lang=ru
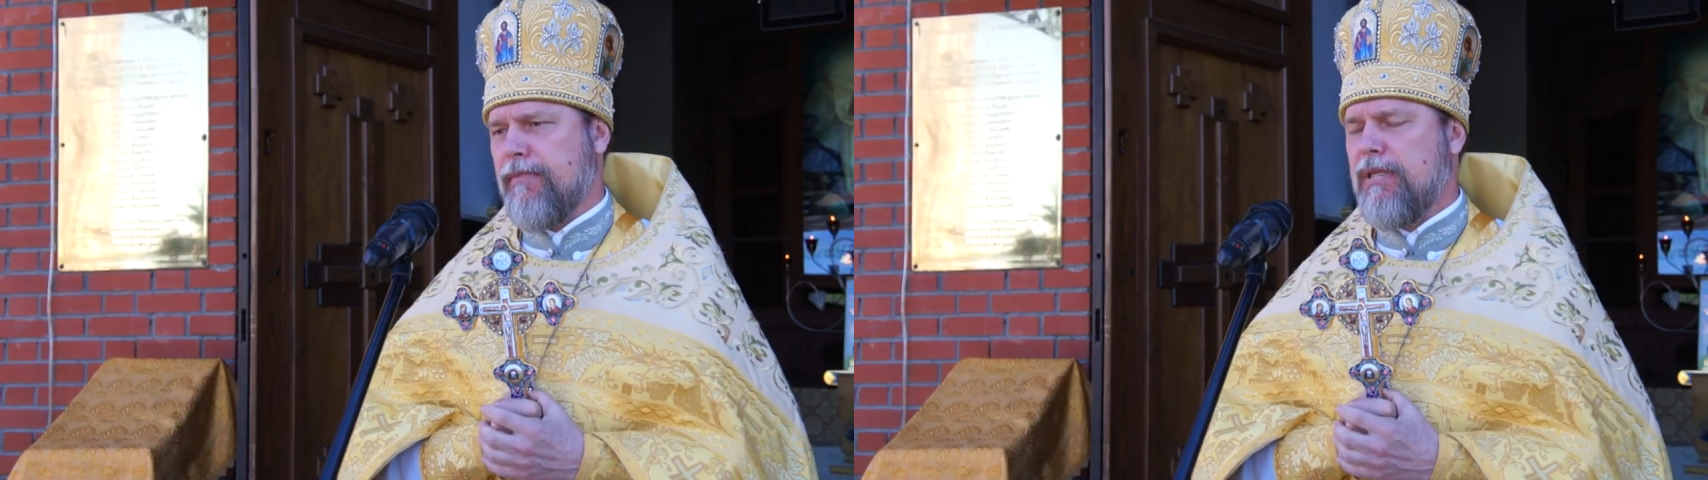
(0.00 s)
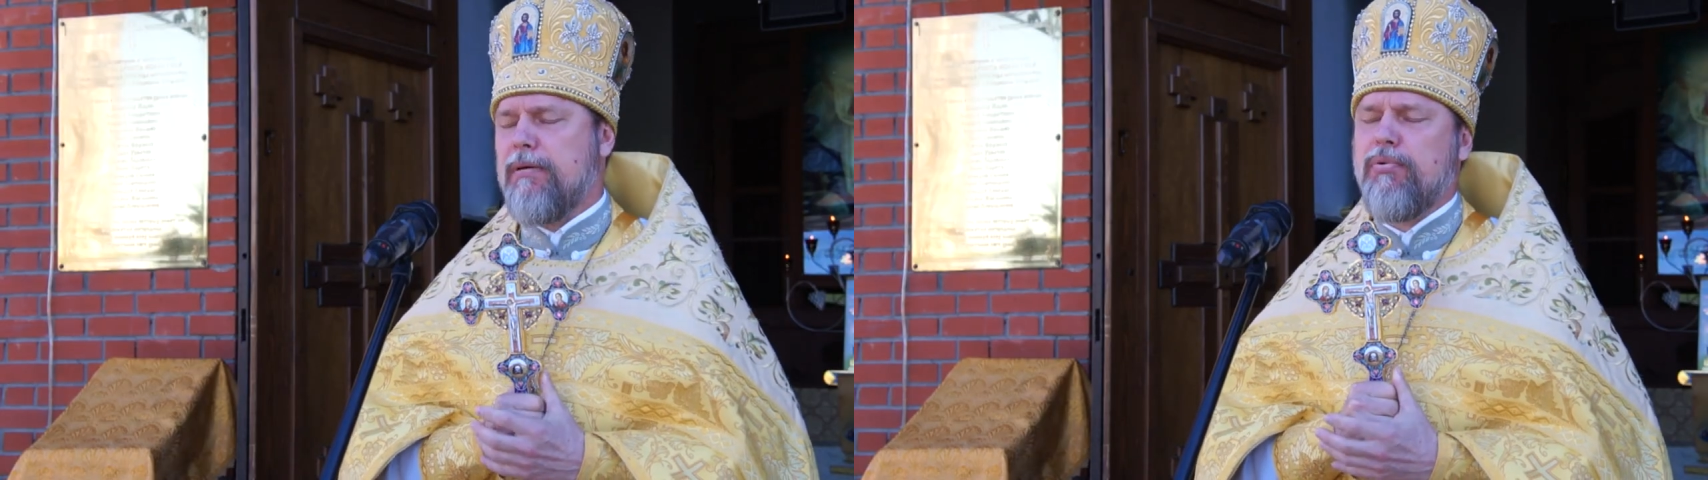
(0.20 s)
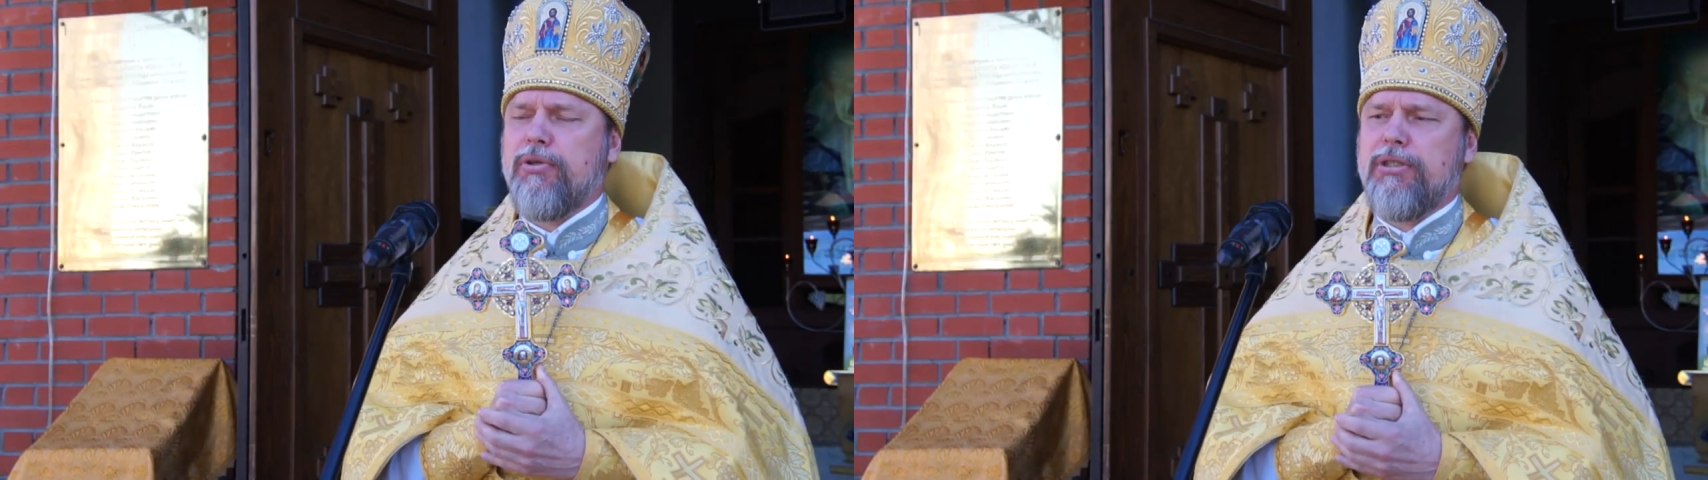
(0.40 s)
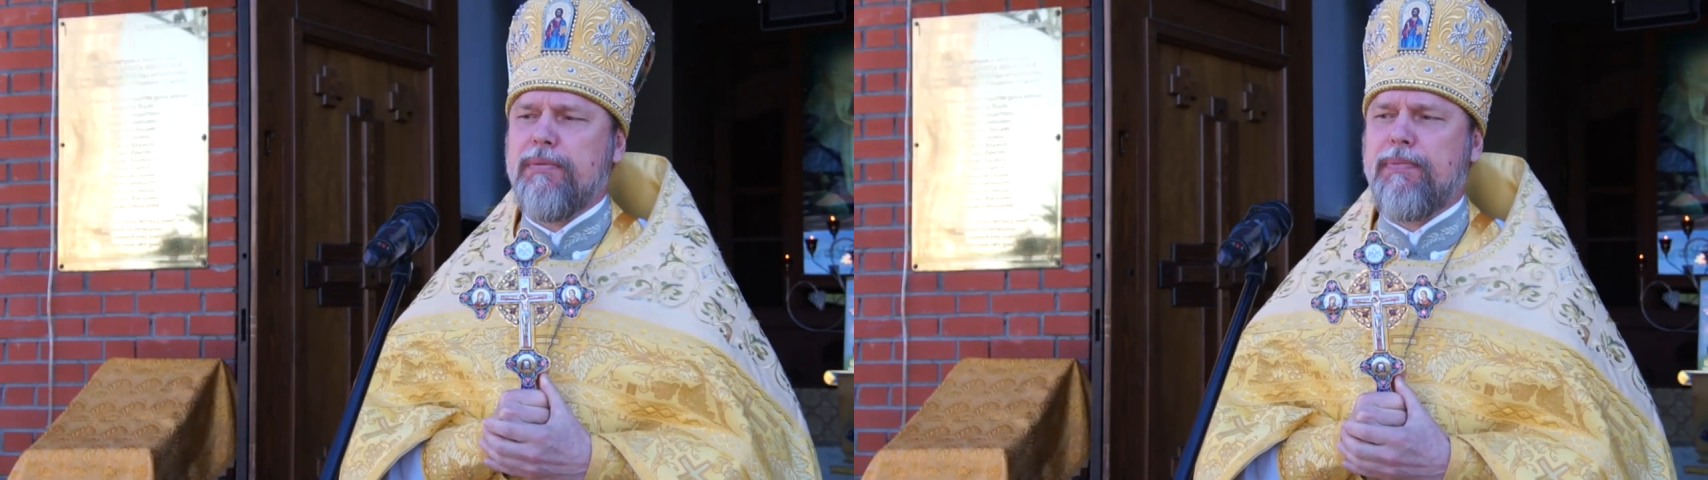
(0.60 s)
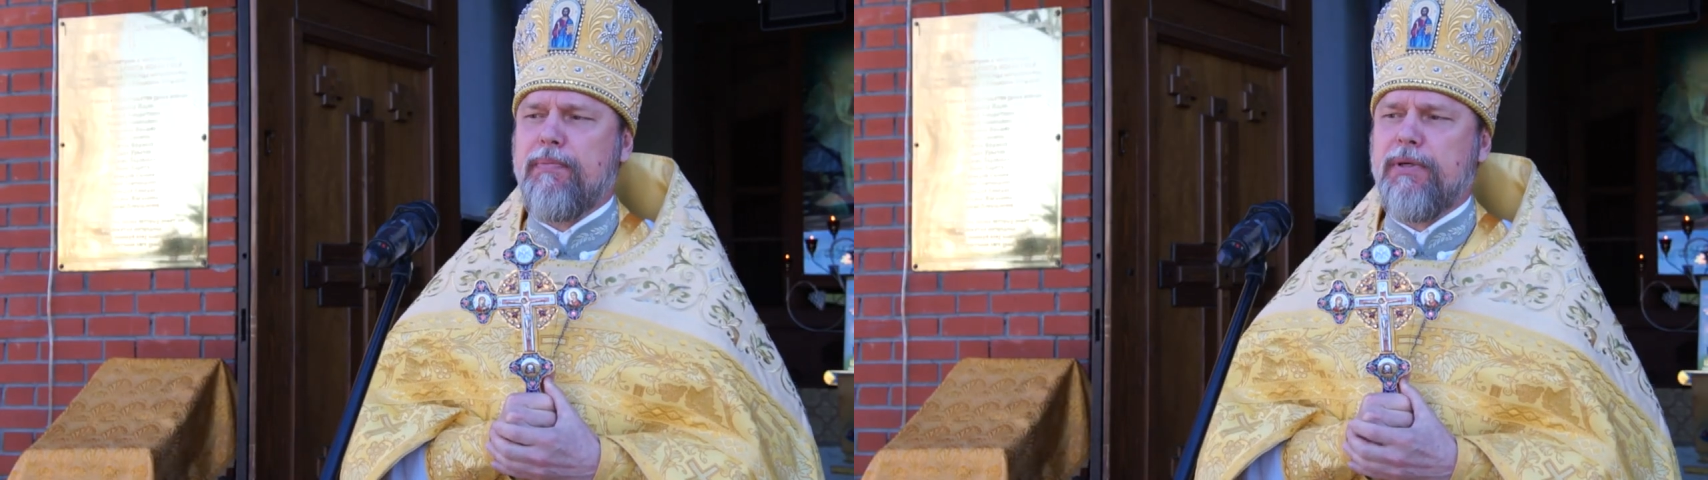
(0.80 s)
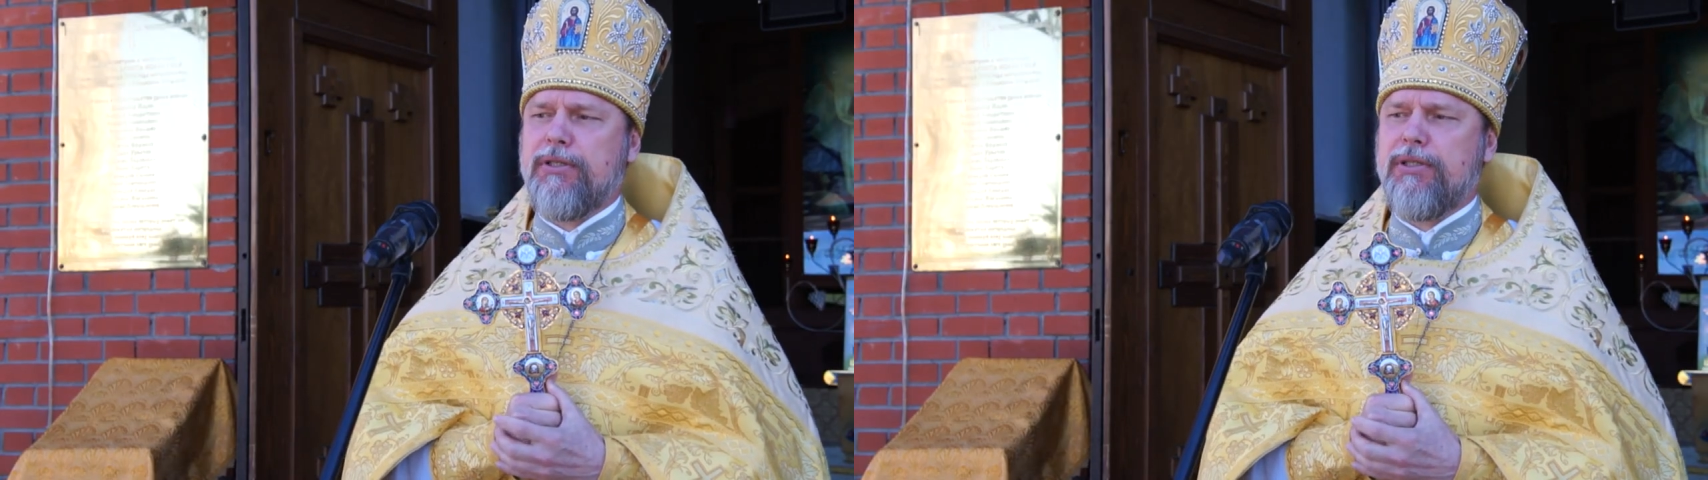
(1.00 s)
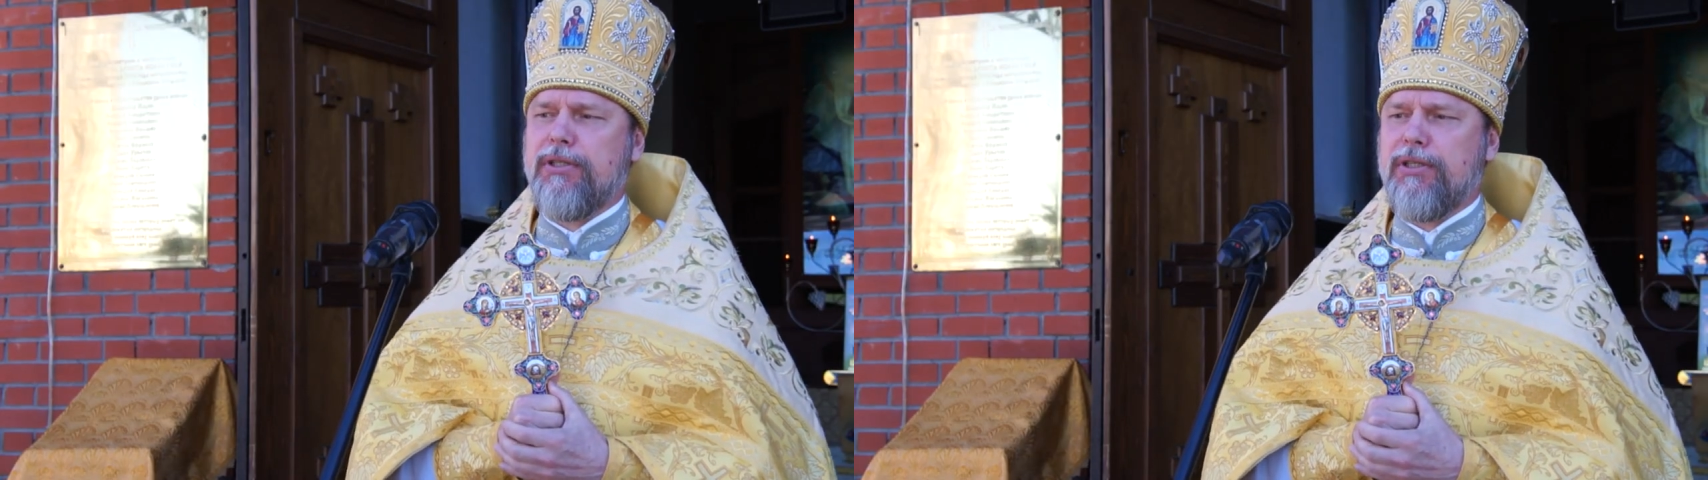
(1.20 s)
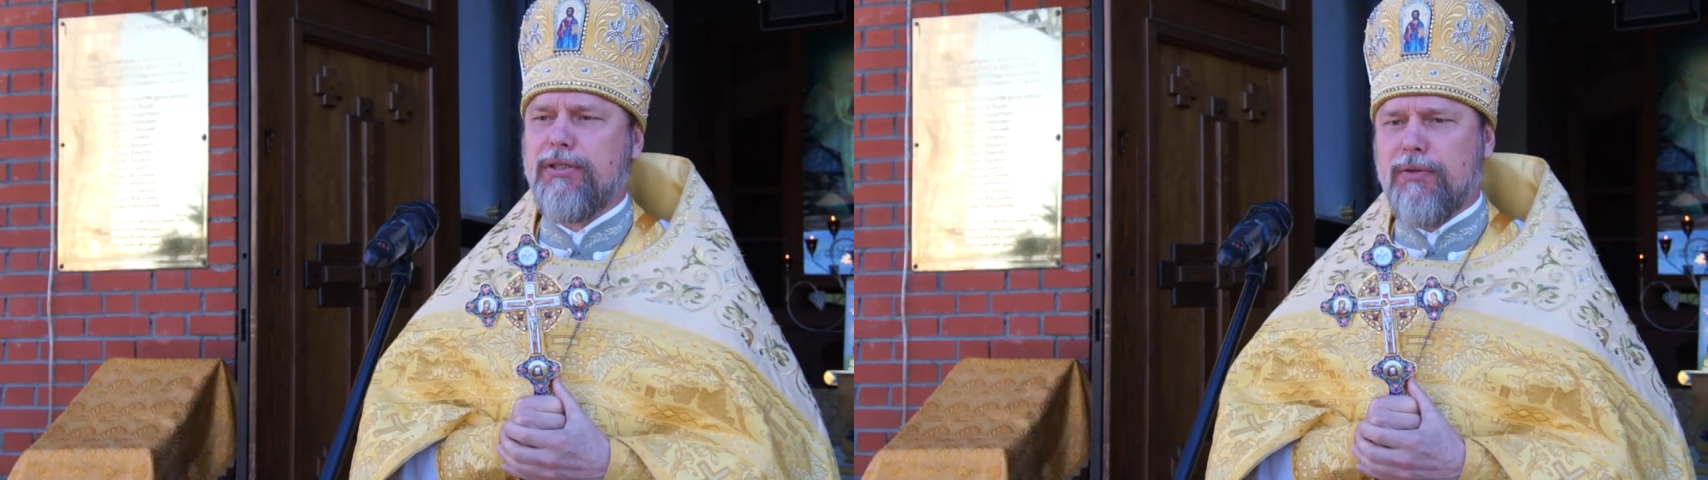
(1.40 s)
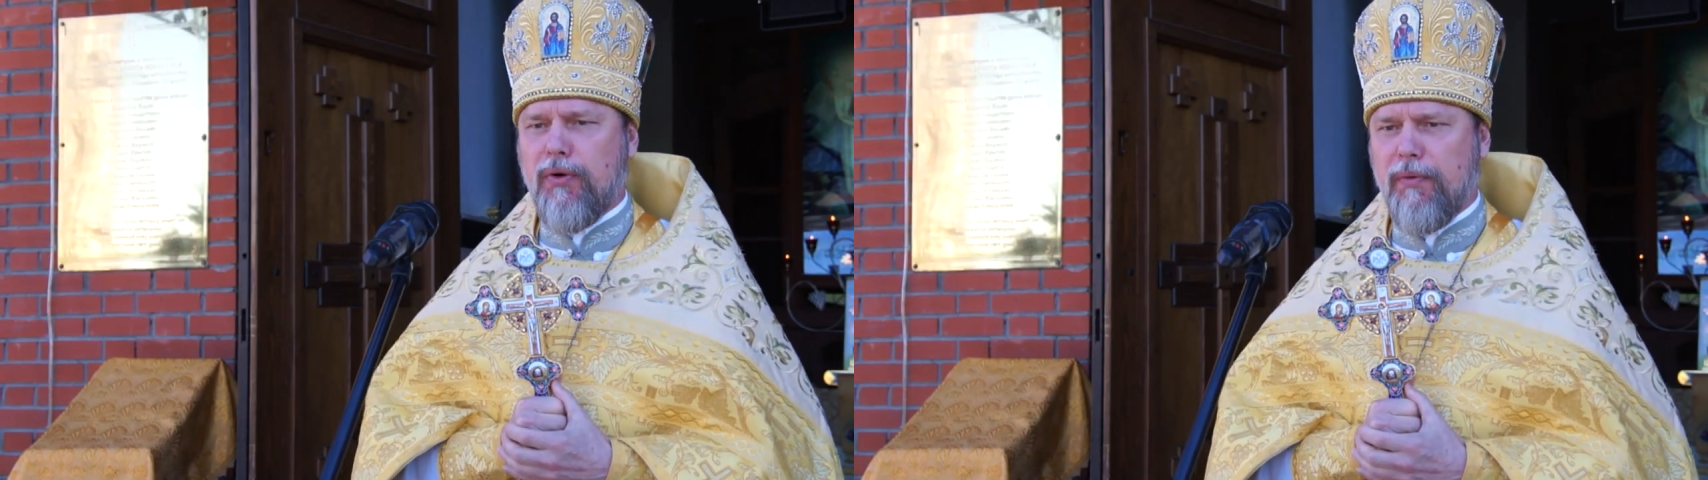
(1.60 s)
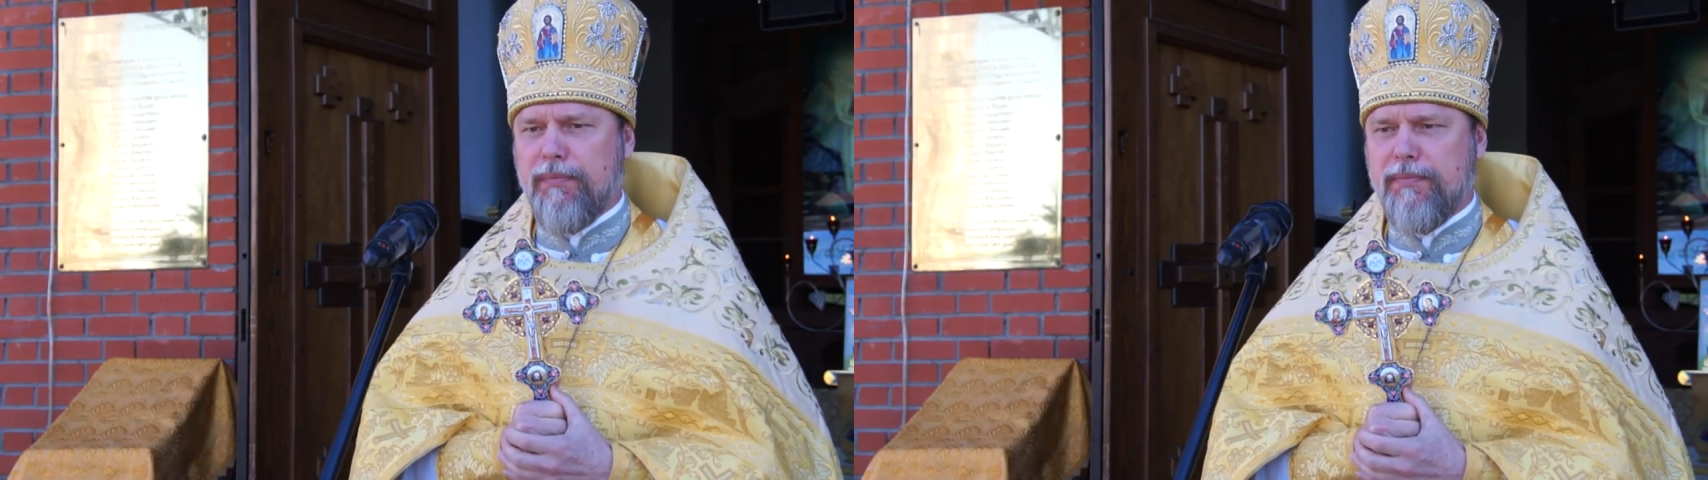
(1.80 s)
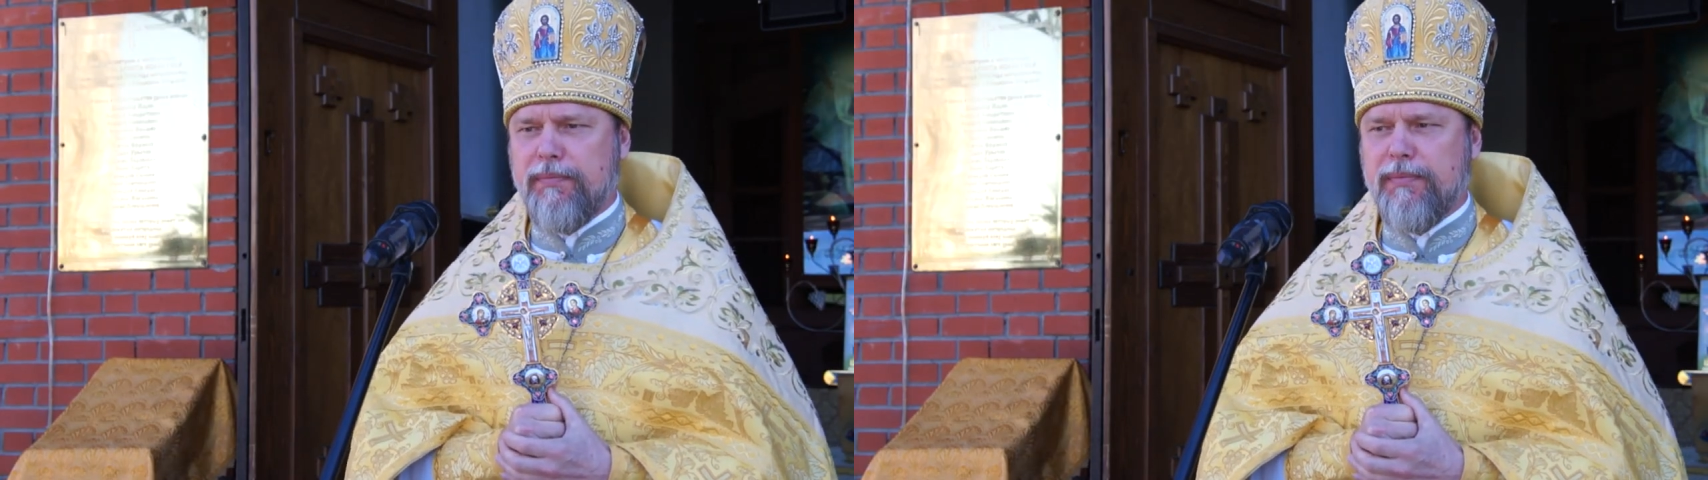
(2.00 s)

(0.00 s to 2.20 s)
Не будьте побеждены злом,